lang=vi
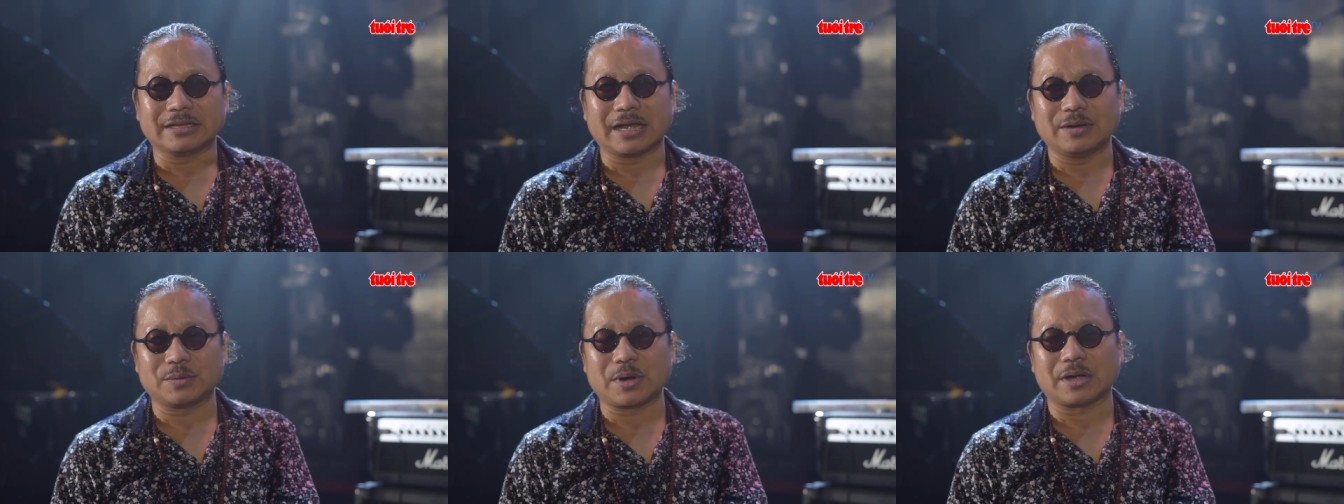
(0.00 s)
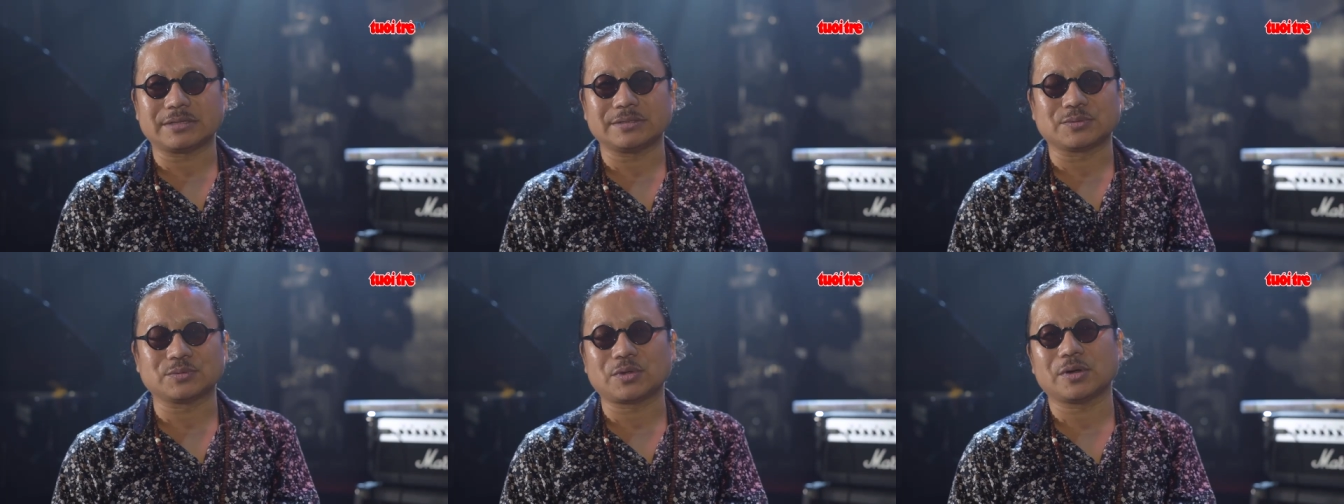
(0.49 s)
Để lúc đó
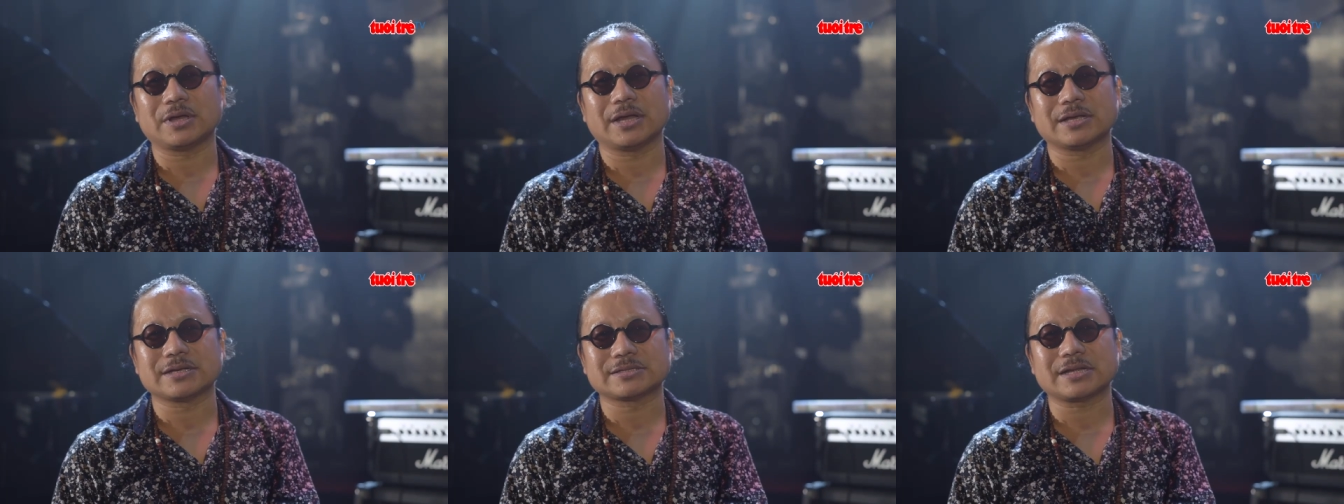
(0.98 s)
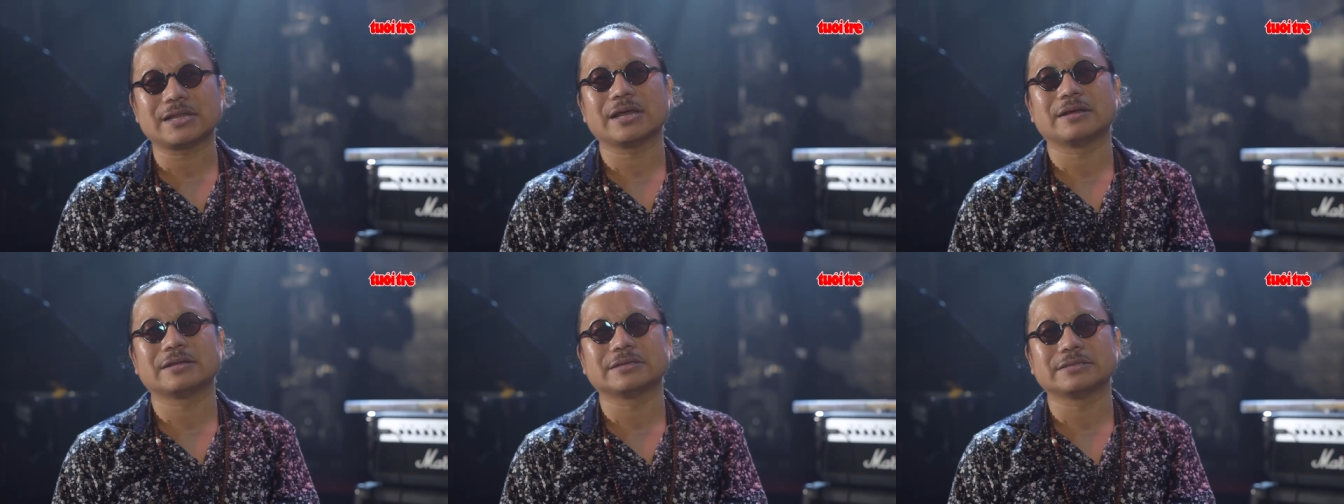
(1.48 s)
thì chúng tôi rất
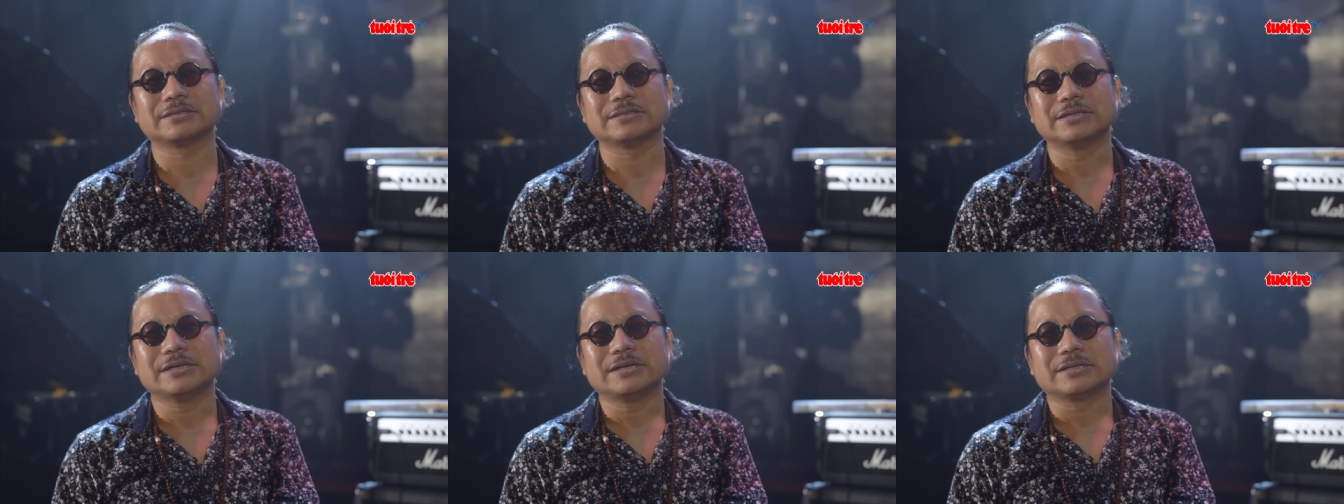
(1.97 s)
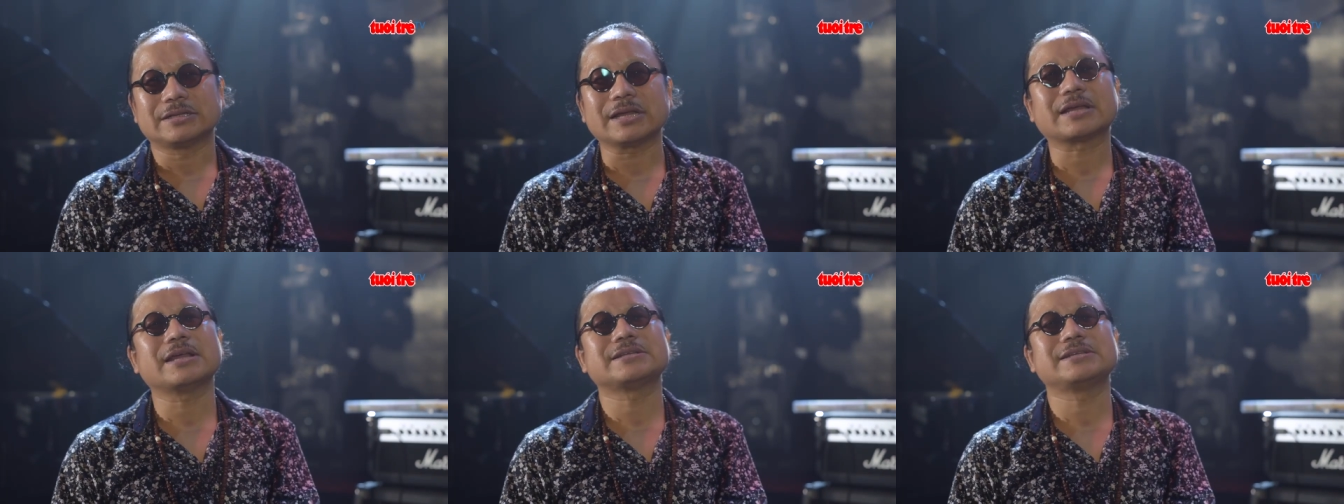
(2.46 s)
là
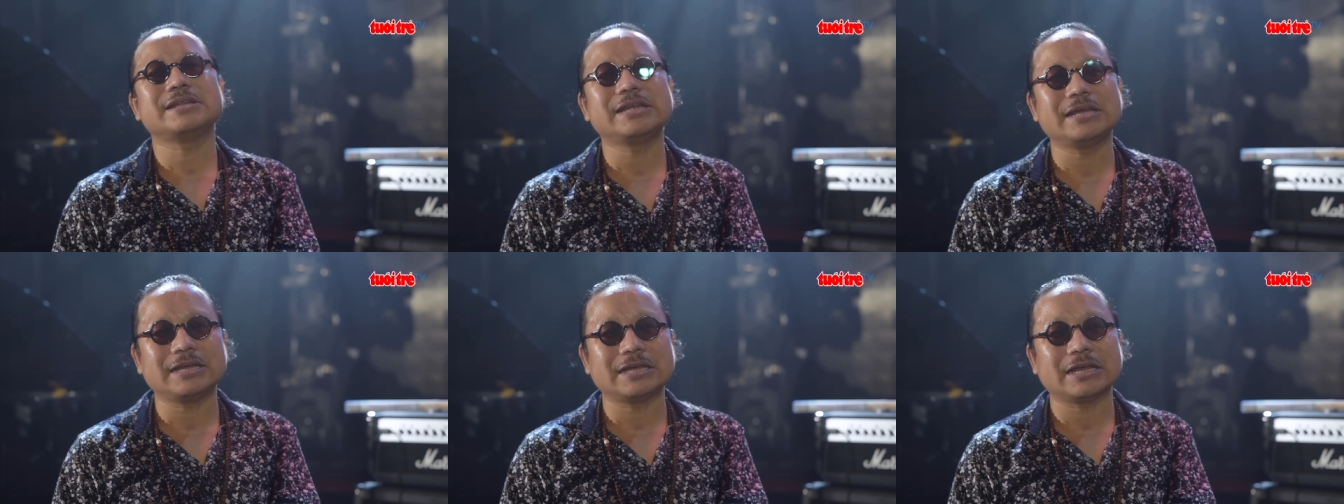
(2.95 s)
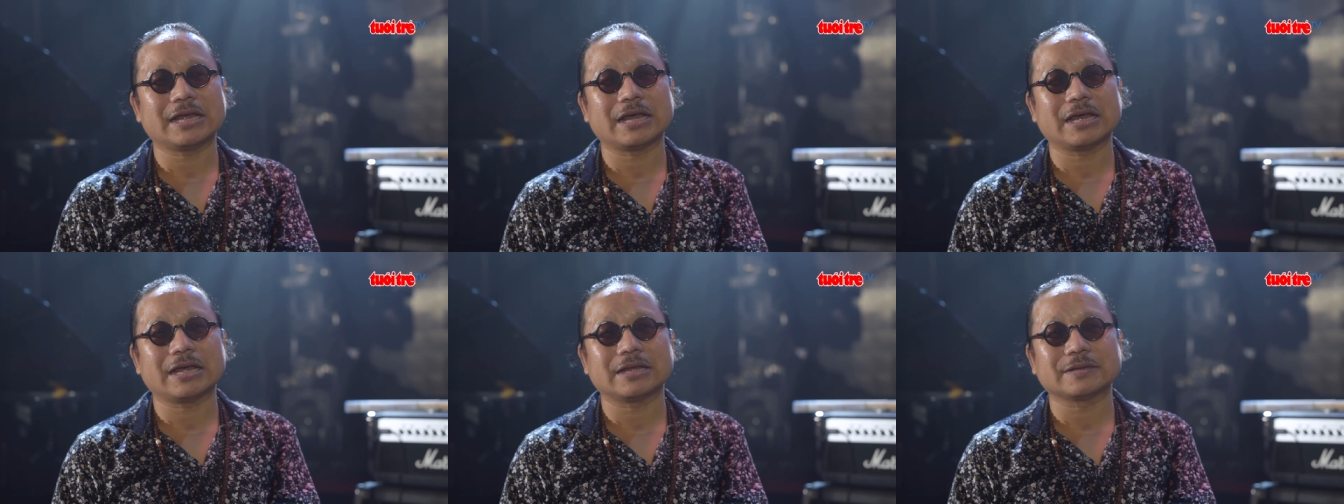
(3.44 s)
thích cái CD
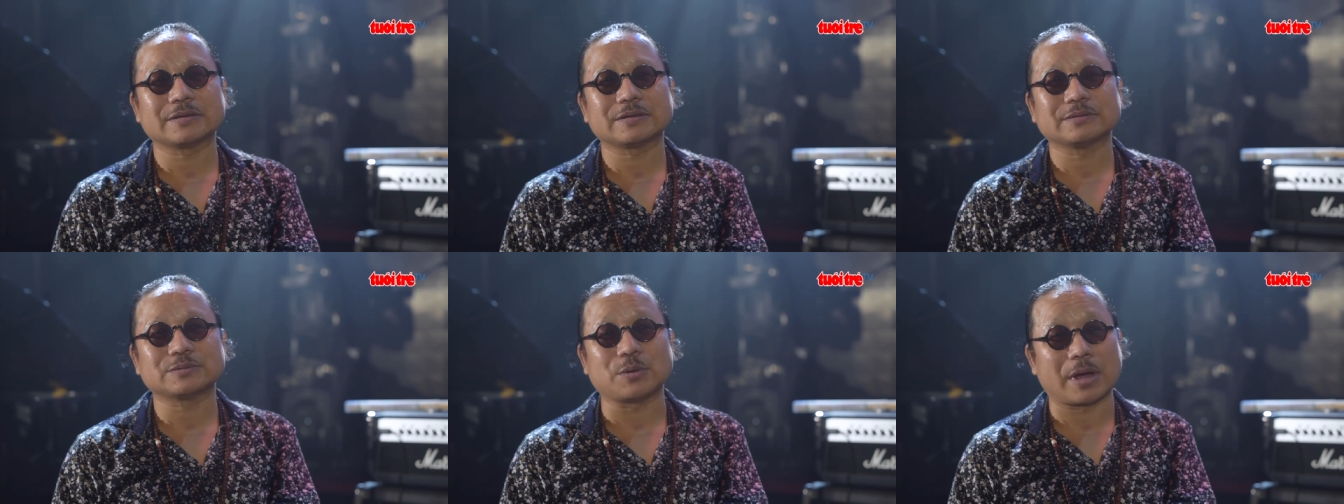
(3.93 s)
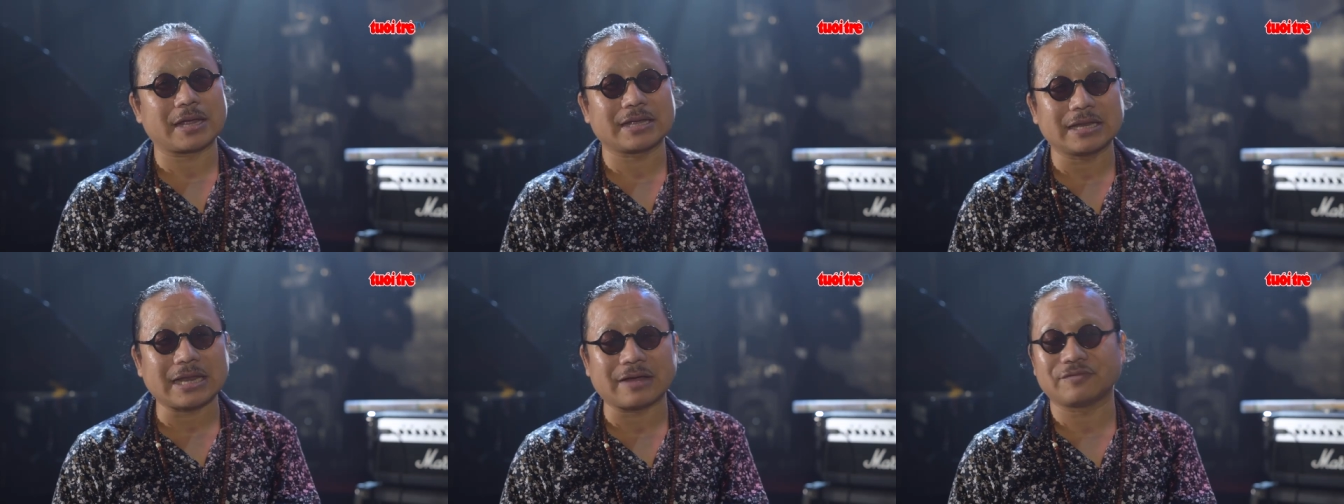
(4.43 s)
ờ, của
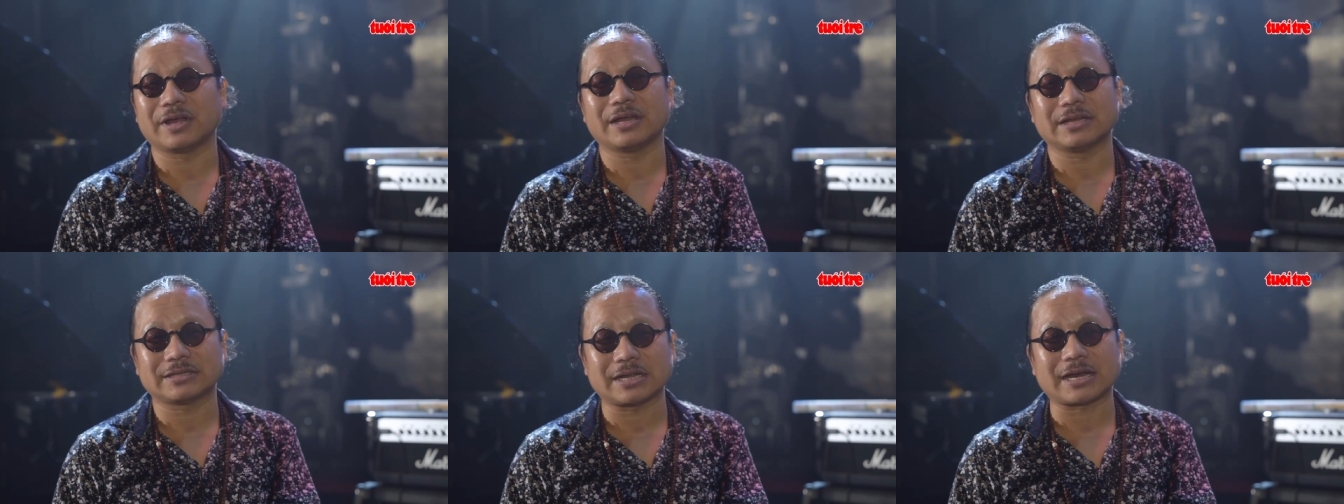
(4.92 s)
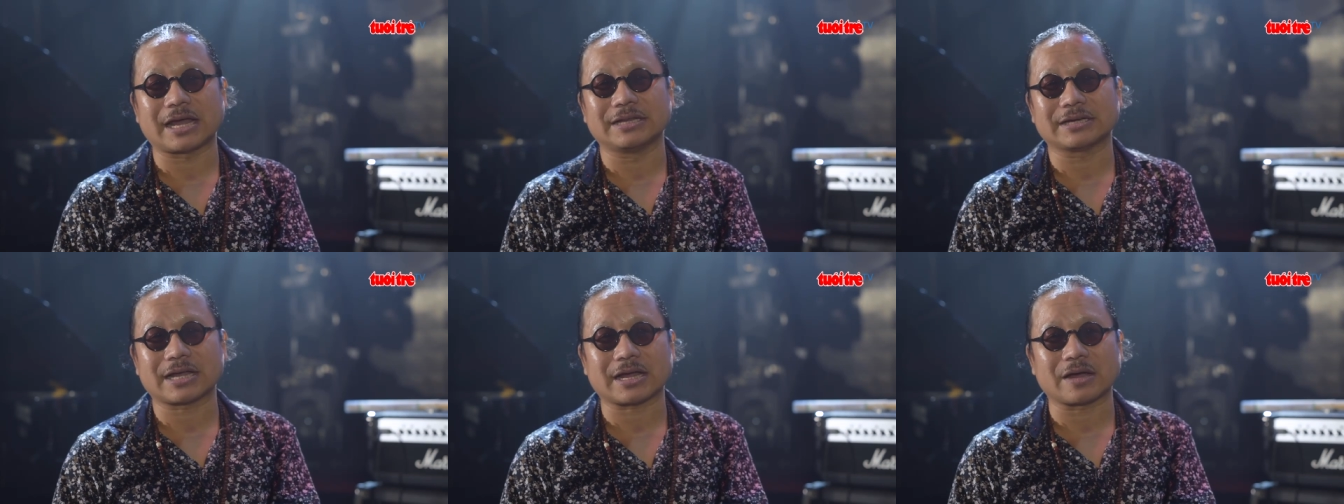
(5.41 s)
anh ấy làm về tất cả
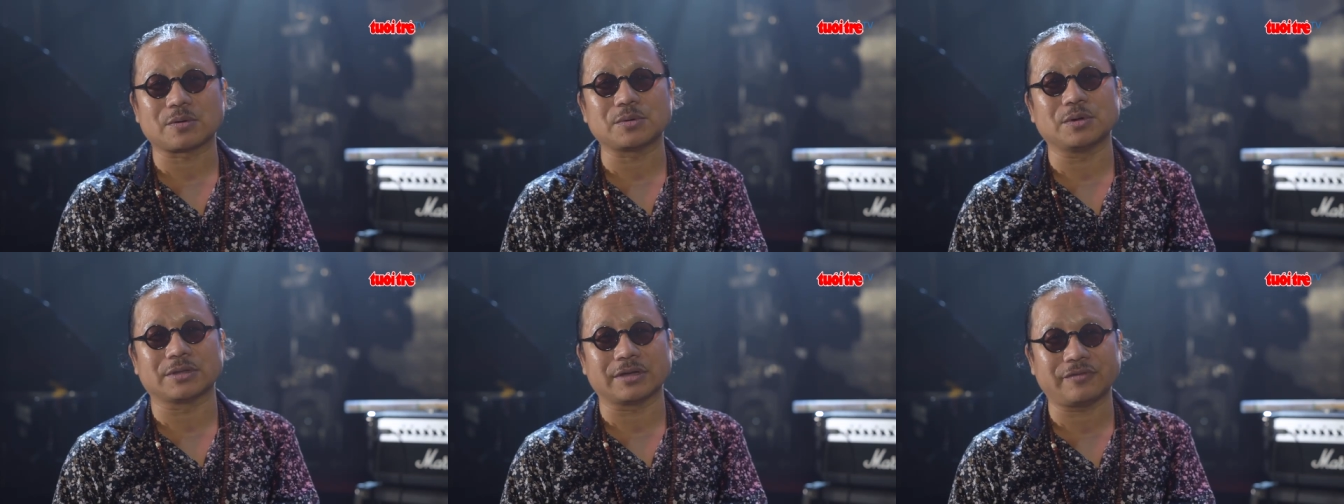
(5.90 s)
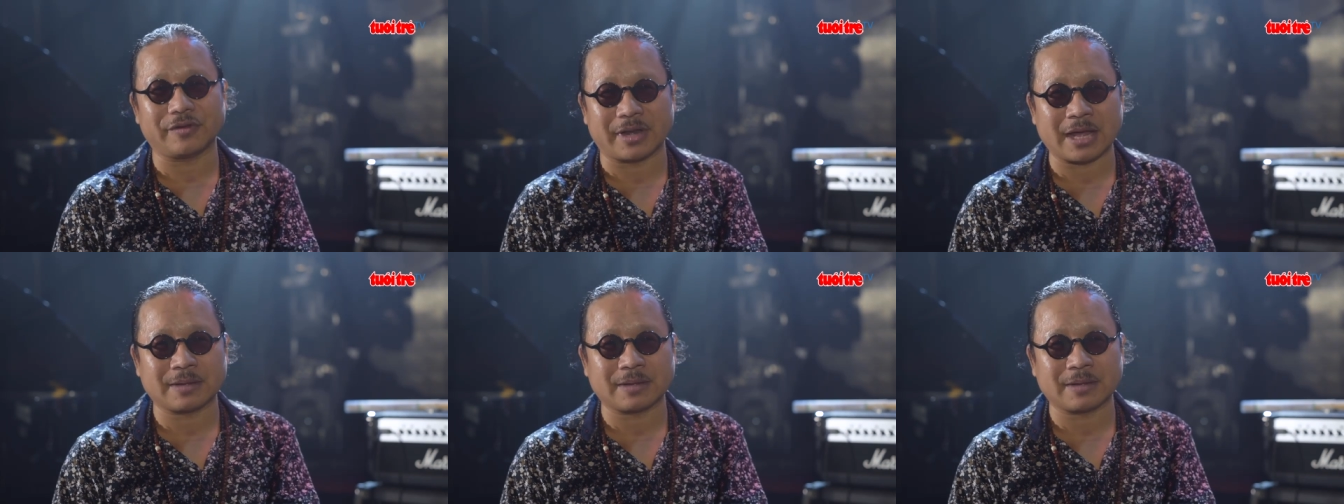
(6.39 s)
những cái ca khúc nổi tiếng Việt